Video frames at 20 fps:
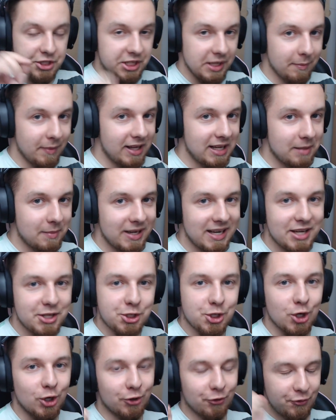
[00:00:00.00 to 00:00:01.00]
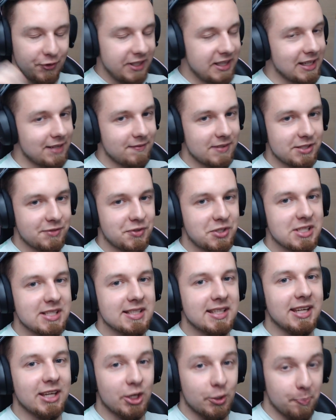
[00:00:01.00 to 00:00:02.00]
Siemane maneczko, witam was
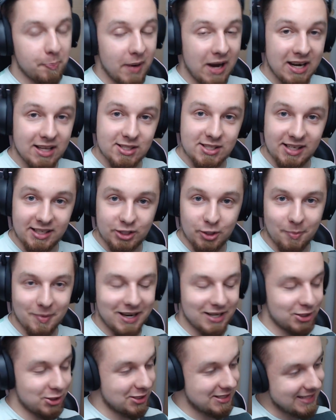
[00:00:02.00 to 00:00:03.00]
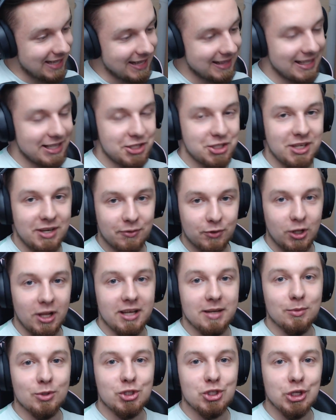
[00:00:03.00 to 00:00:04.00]
wszystkich bardzo, ale to bardzo serdecznie w
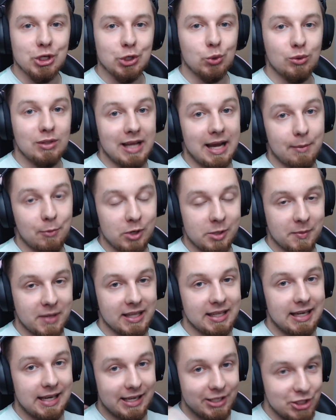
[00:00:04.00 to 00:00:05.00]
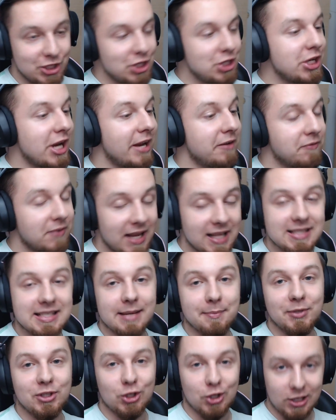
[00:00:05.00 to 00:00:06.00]
kolejnym odcinku na moim kanale, dzisiaj
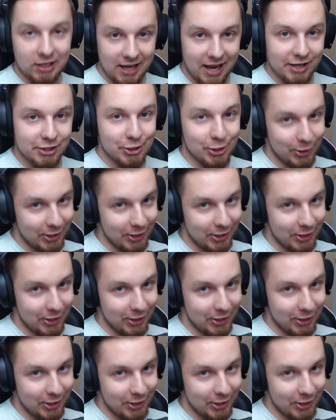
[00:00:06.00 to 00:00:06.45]
wracamy do Clash